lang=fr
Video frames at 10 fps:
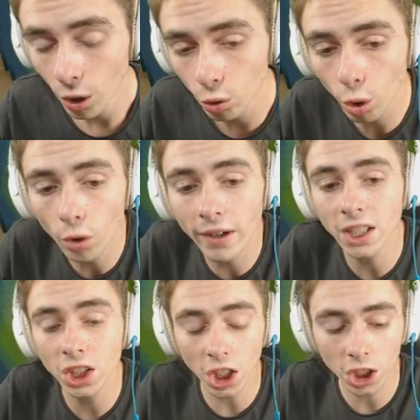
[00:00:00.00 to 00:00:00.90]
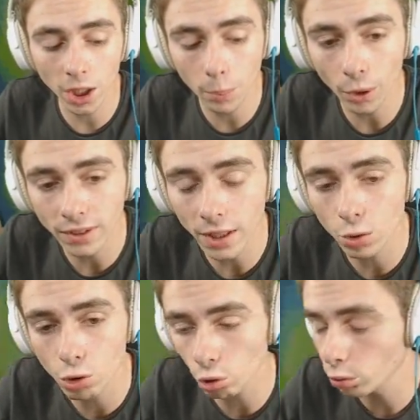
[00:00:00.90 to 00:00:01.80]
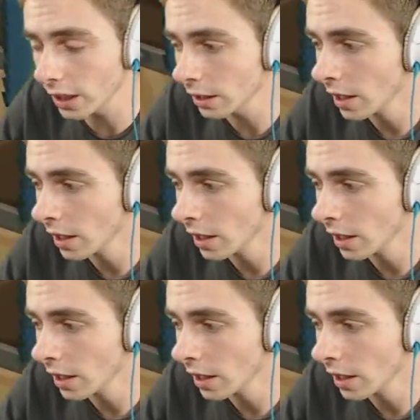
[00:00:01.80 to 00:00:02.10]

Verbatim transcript: Donc on va aller chercher le portail aujourd'hui.